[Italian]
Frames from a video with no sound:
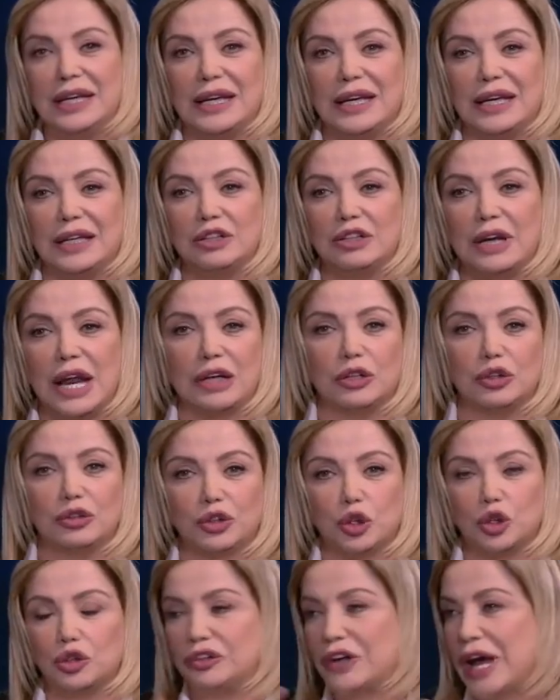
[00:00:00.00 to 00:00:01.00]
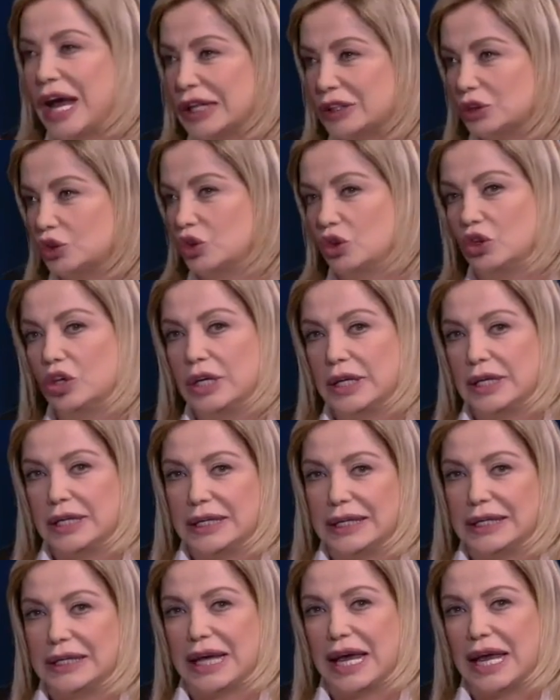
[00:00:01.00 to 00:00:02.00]
e non hanno trovato
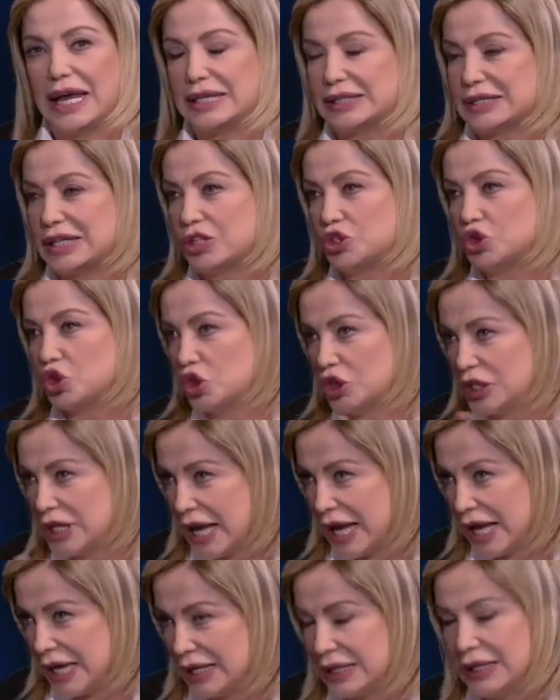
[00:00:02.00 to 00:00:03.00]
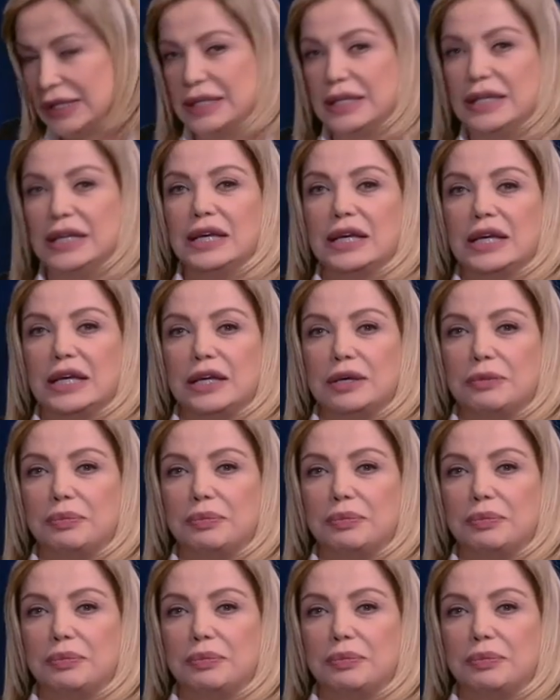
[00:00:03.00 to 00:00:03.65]
in casa gioielli eh,